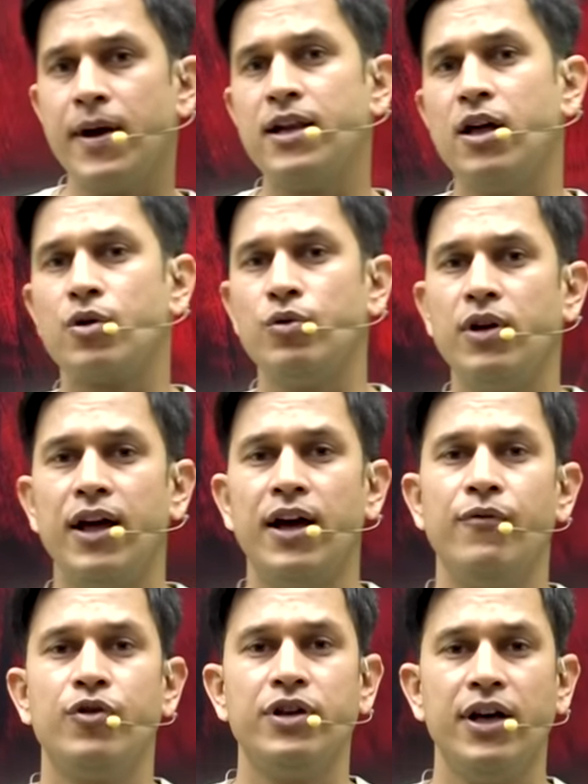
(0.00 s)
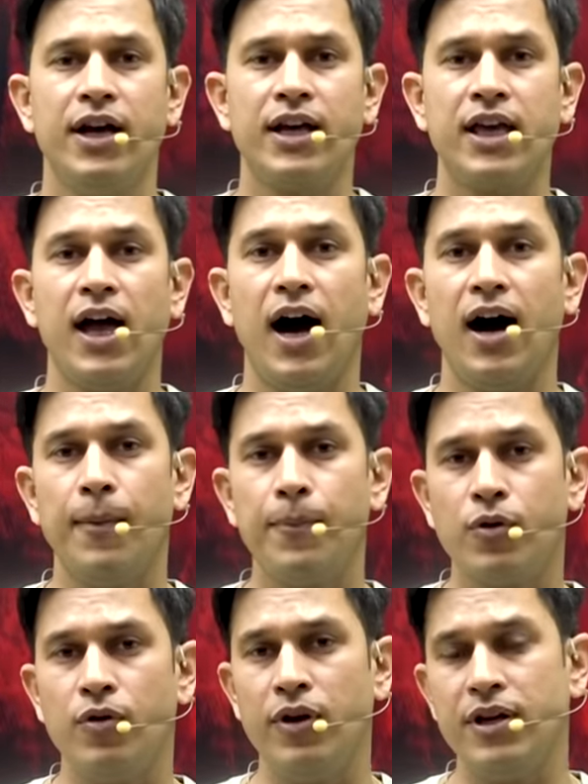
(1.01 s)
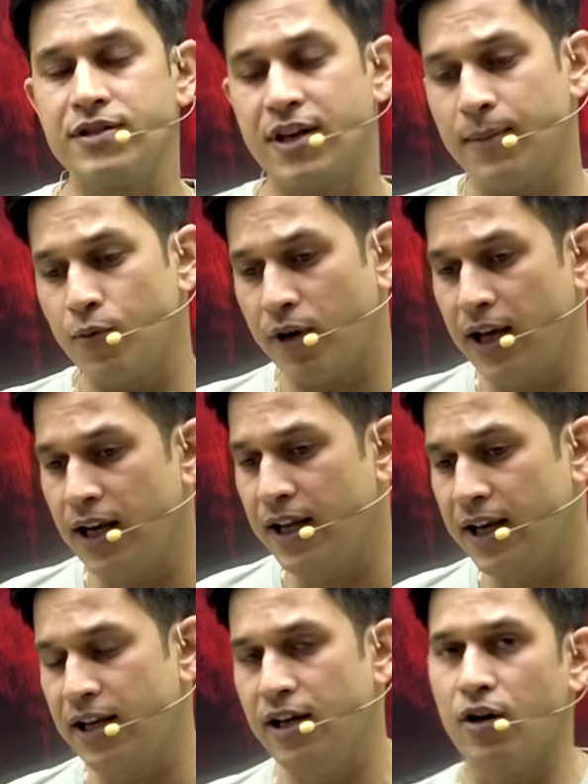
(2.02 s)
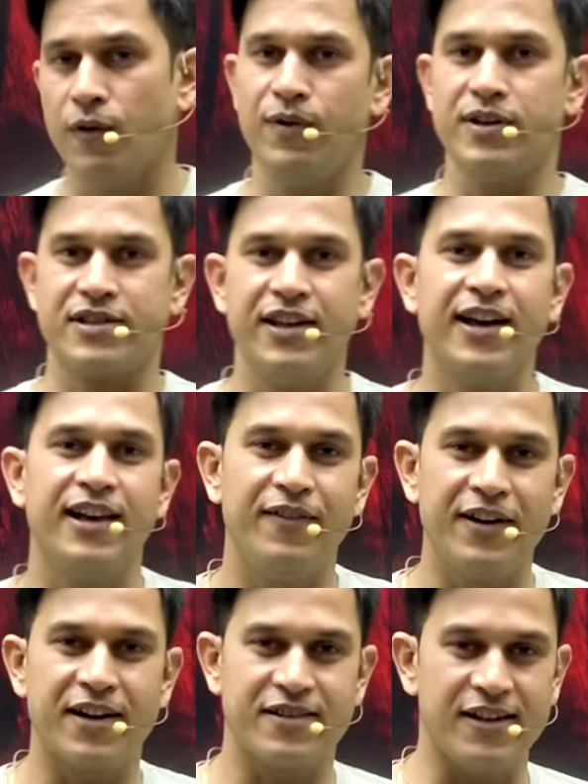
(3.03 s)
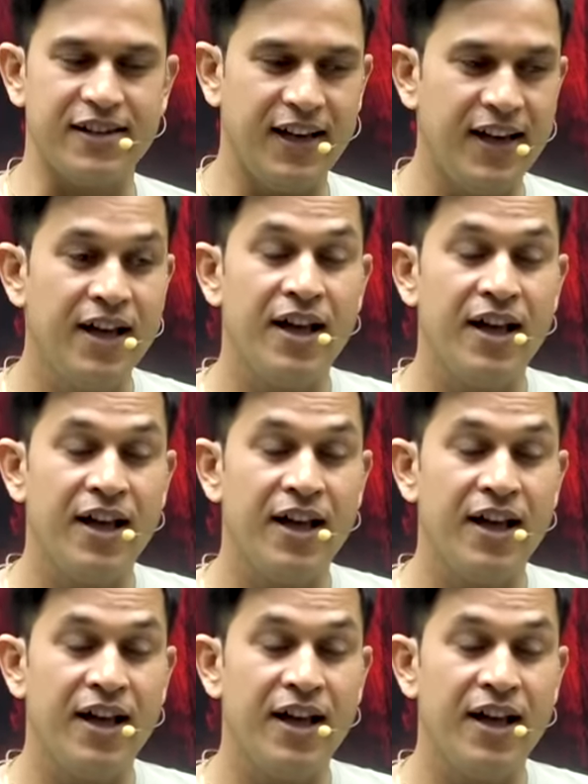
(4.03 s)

पहला रूल है वो ये है कि आपको इस गेम को खेलने के लिए ऑब्वियसली एक एलिवेटर चाहिए